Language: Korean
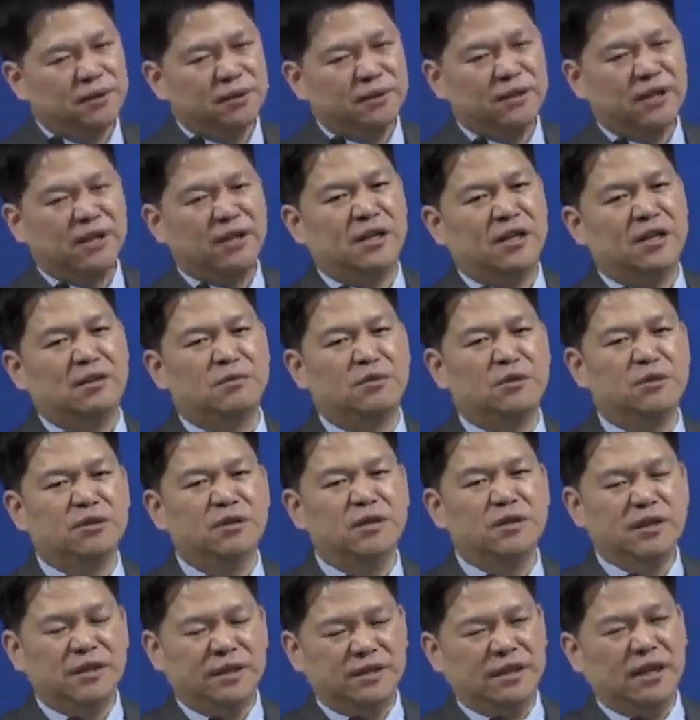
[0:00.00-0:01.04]
하나님은
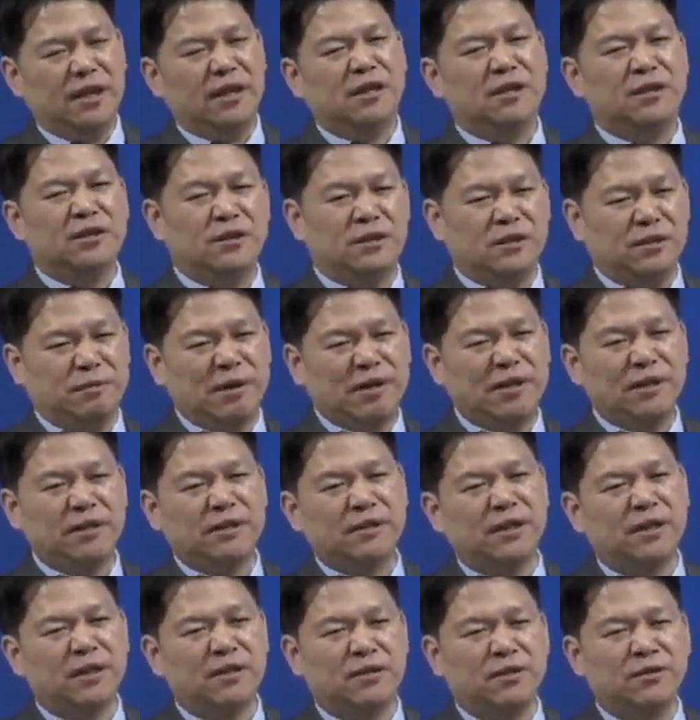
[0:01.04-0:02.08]
나는
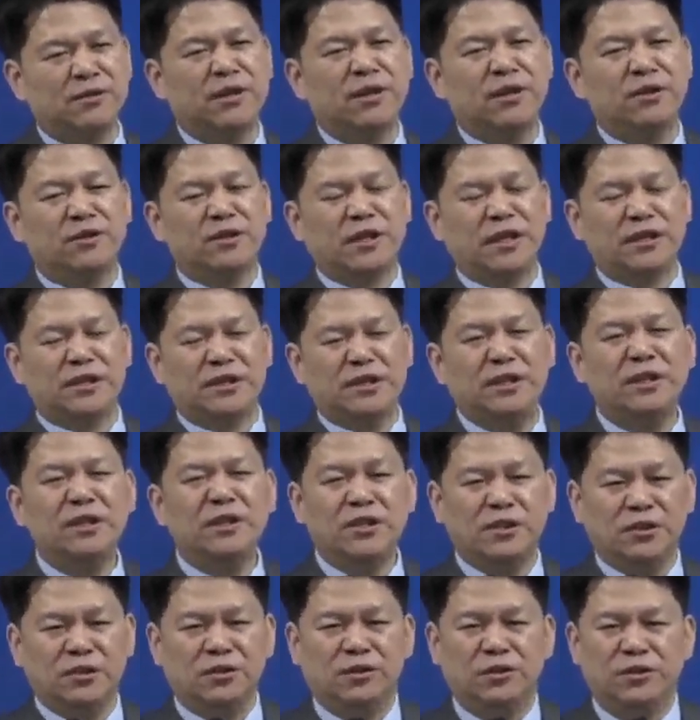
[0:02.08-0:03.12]
받았다. 그런데 이거 다시
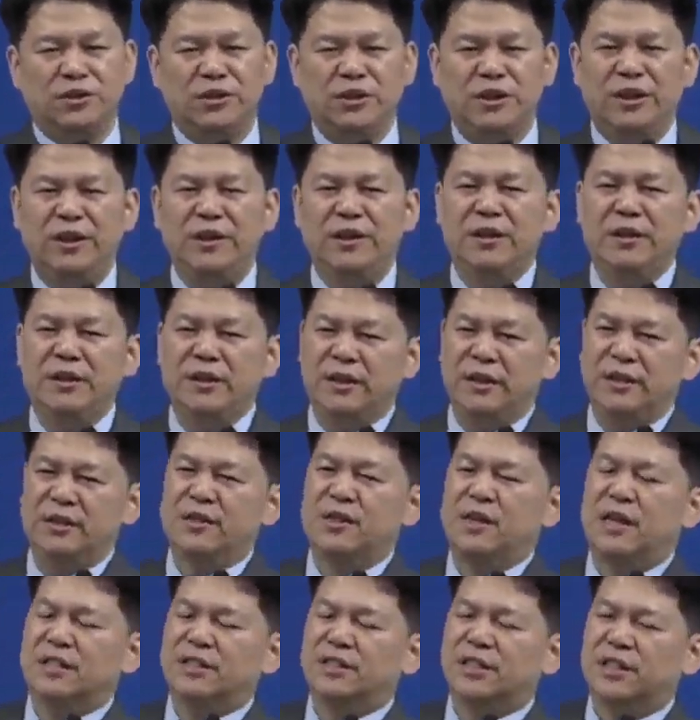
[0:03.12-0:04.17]
너희들이
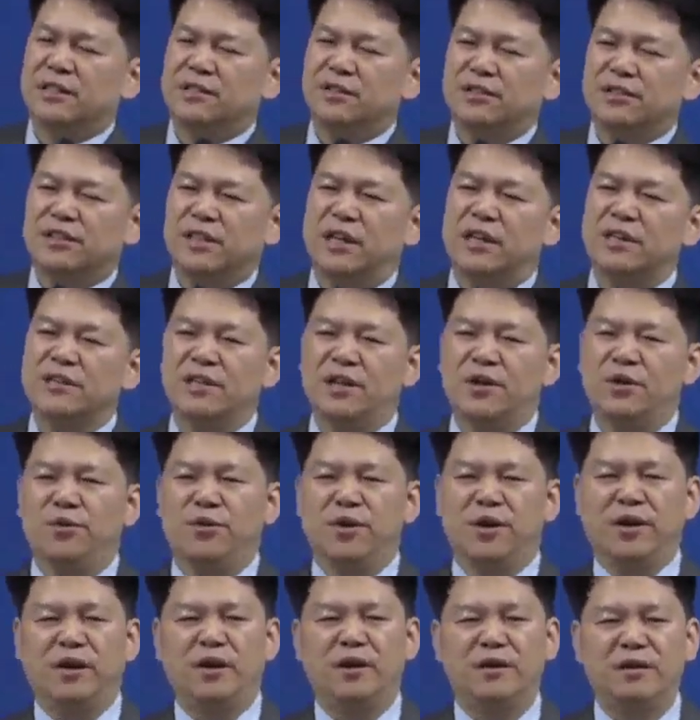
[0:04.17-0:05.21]
가져가서 잘
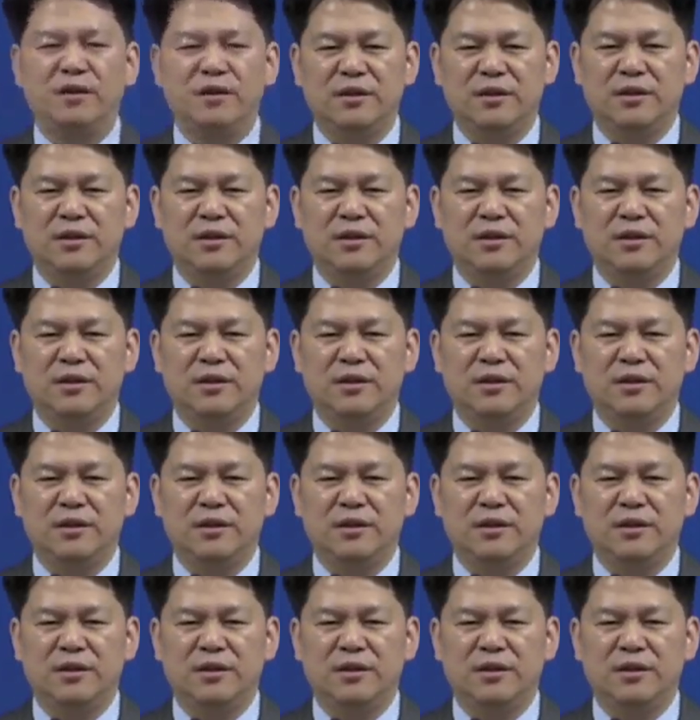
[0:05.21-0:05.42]
사용해라.